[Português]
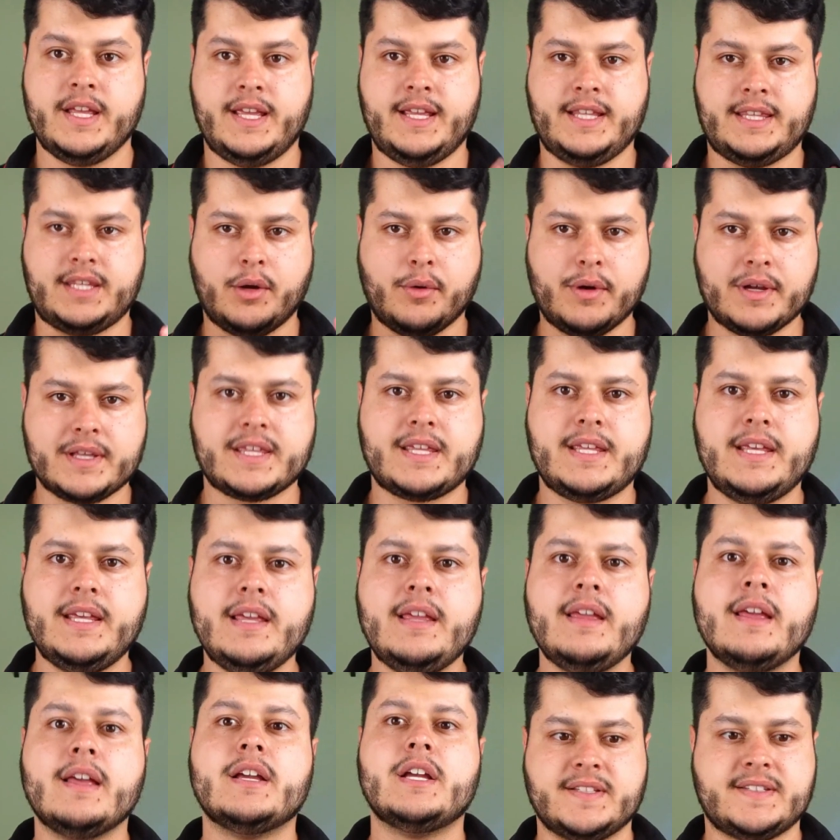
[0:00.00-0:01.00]
Então
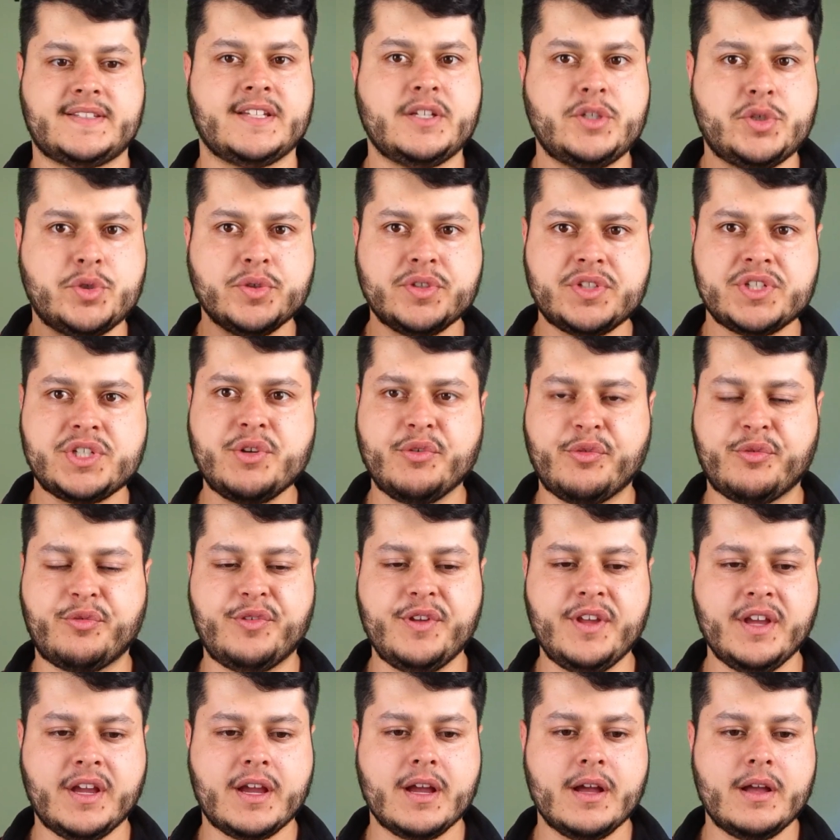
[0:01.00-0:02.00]
aqui se
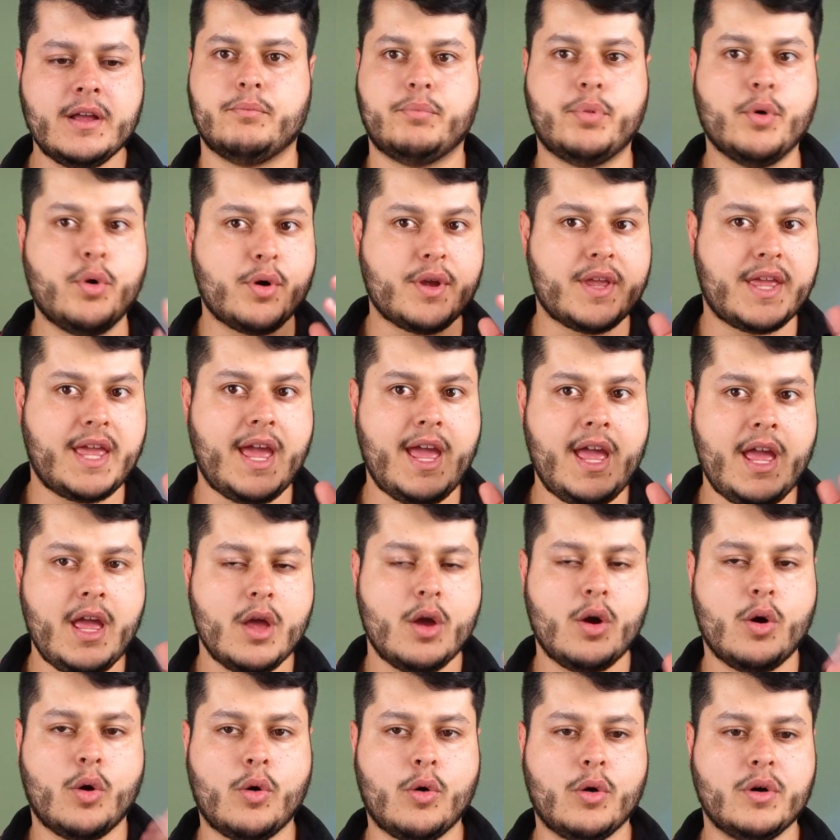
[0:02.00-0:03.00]
justifica
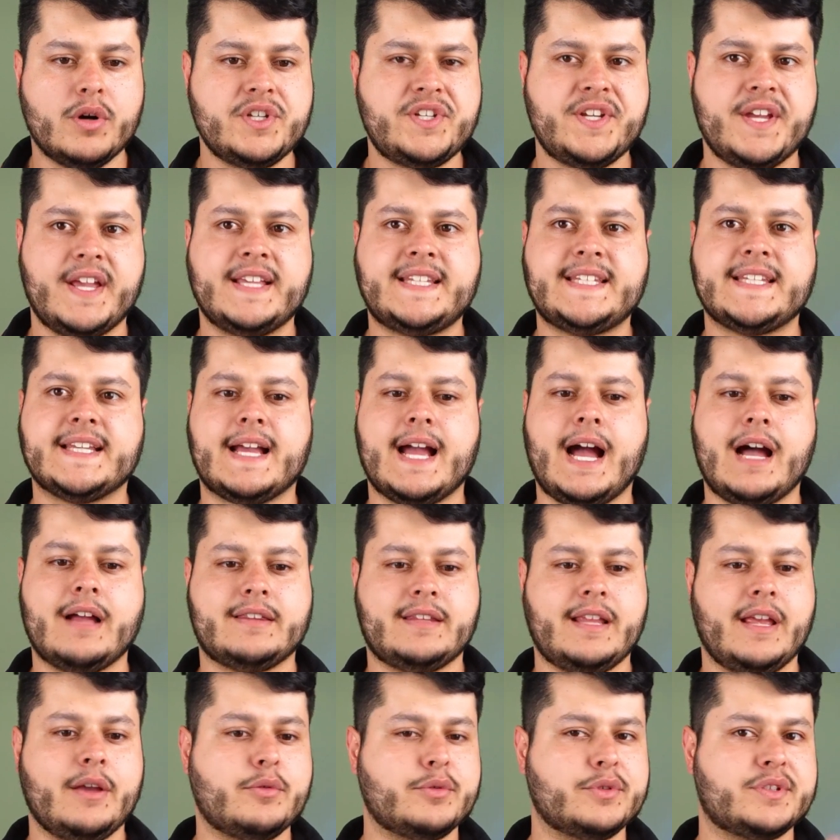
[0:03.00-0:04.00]
porque hoje esse
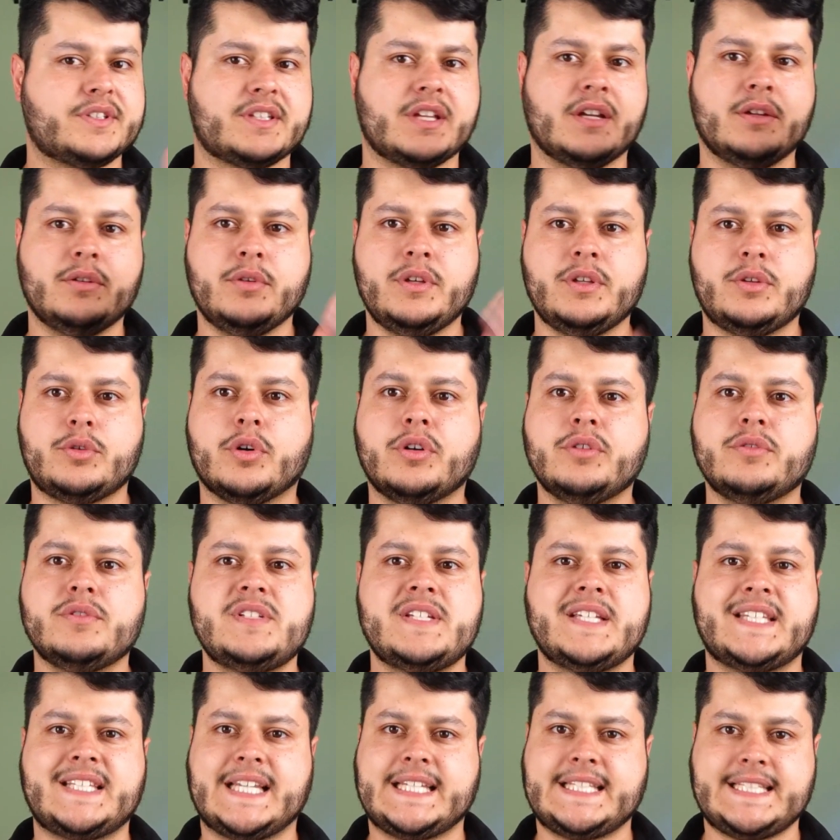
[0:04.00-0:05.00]
carro está custando em torno
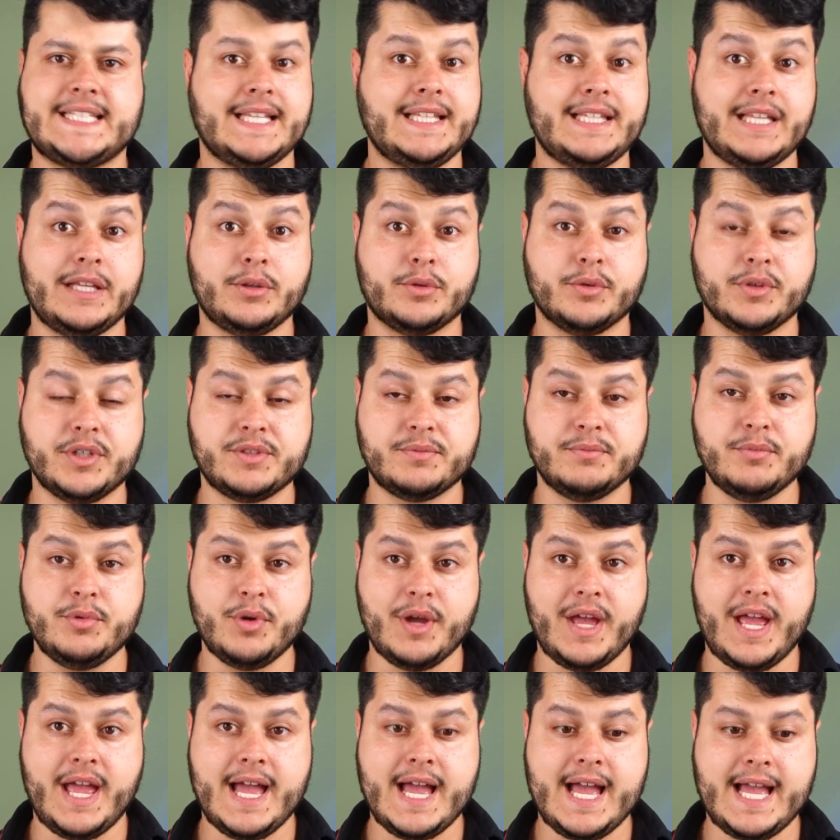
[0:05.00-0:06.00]
de R$ 62
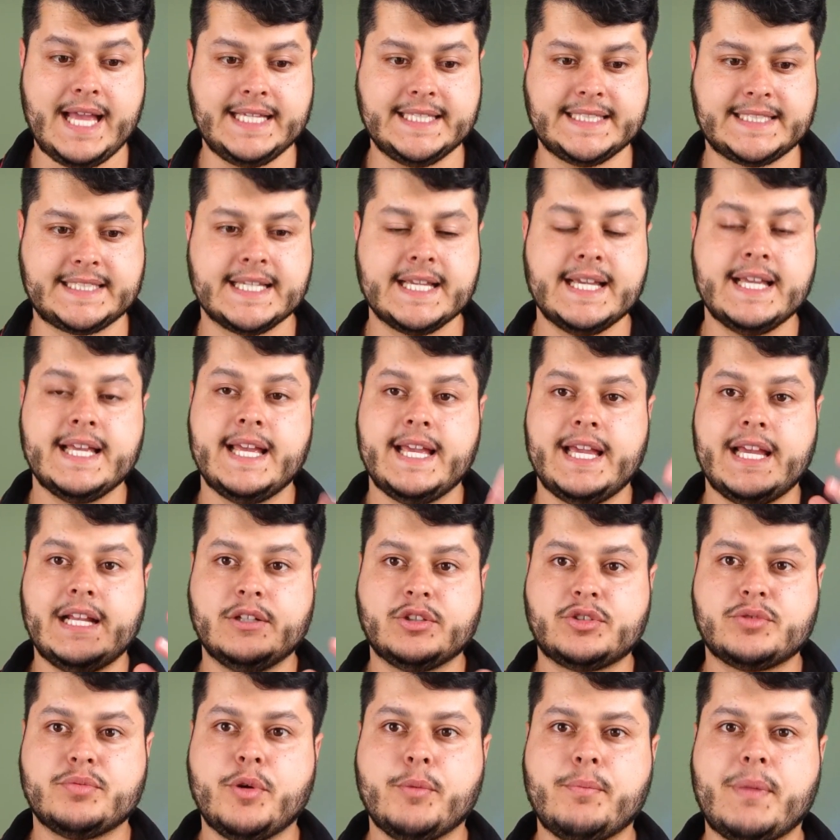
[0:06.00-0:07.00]
mil. Reais.
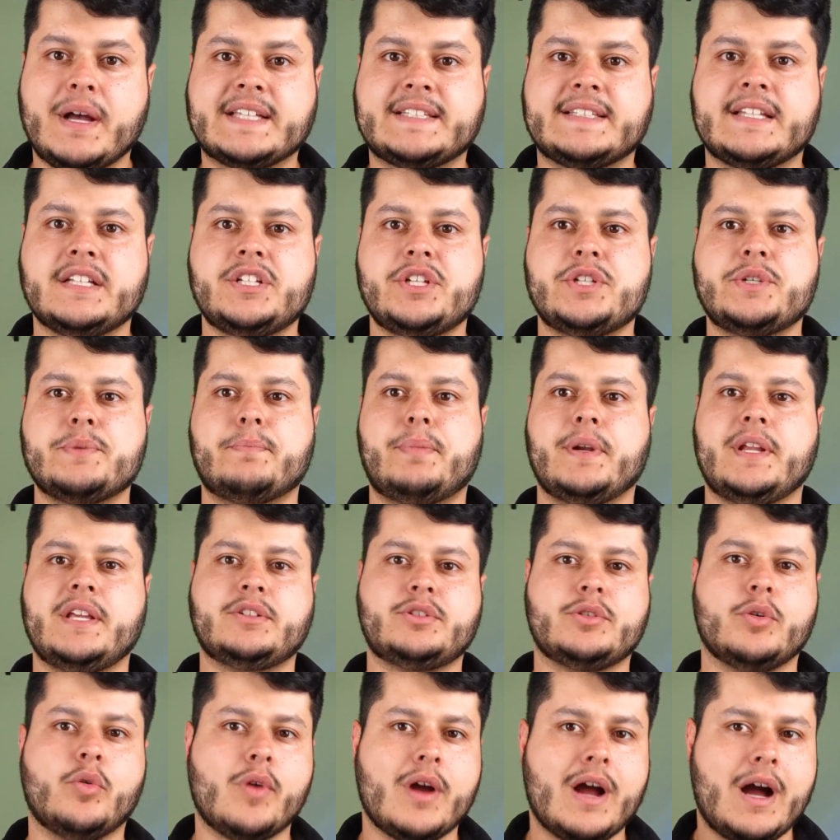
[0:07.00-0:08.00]
Ele subiu bastante de
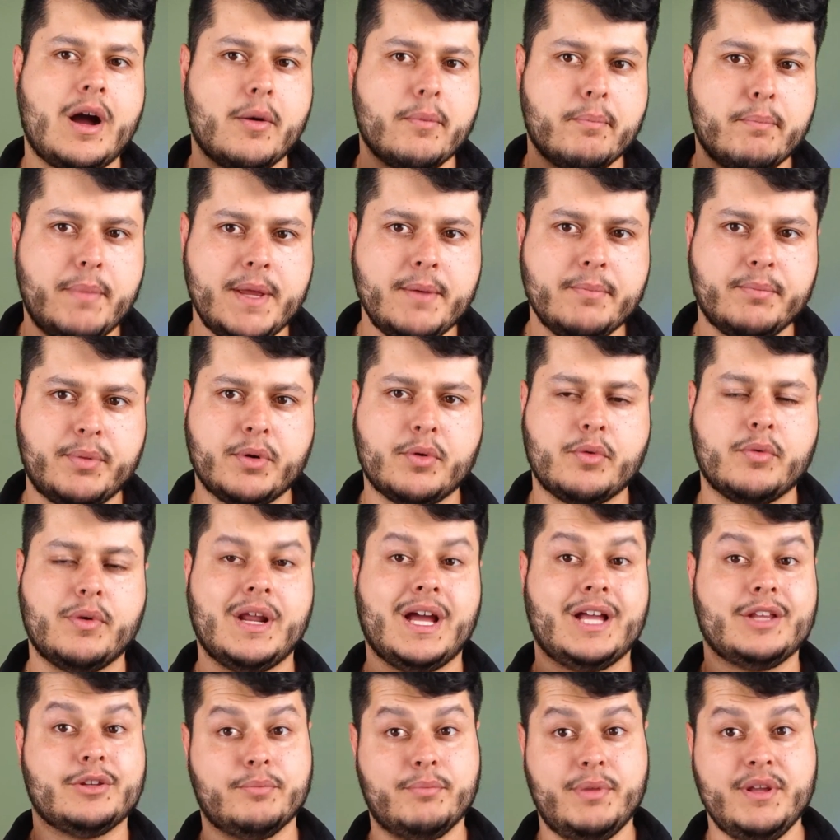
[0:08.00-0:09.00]
preço, é um carro bem
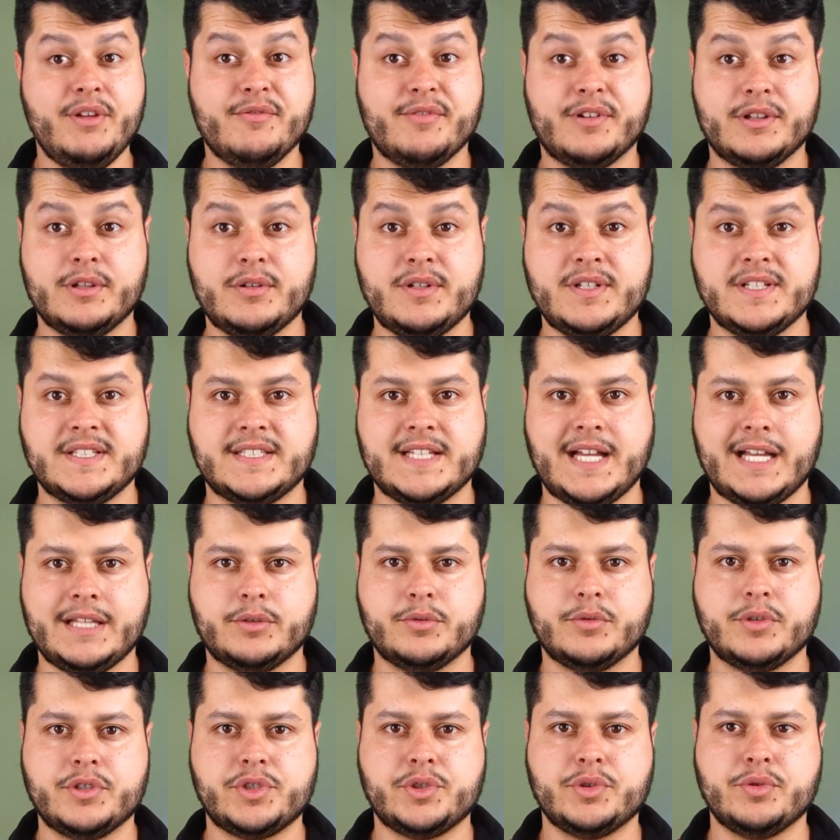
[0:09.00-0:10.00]
procurado, bem
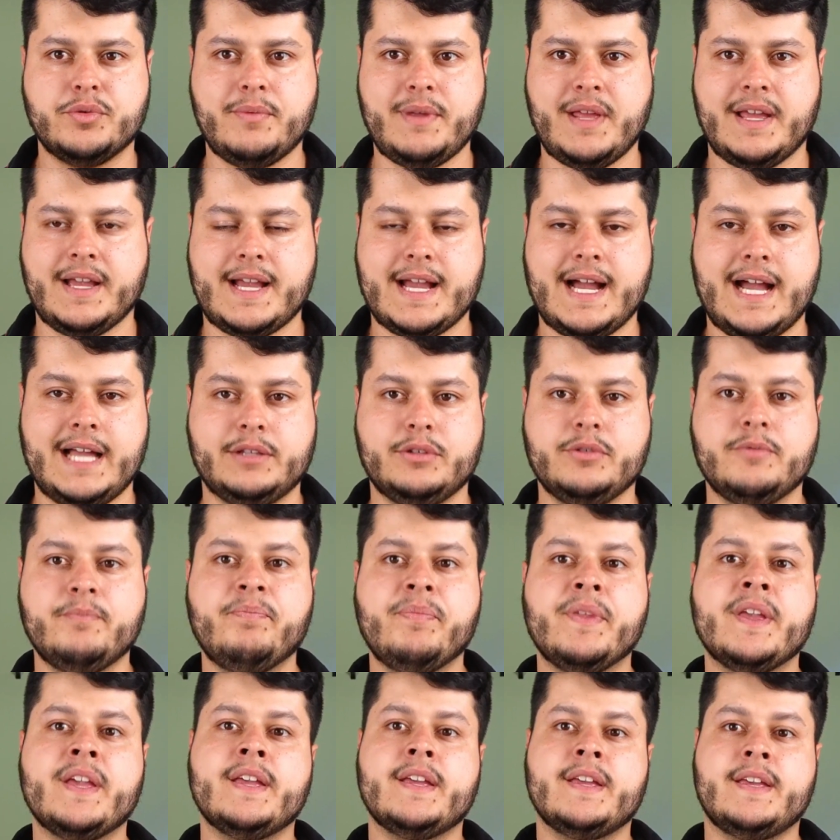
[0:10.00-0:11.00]
valorizado hoje no mercado.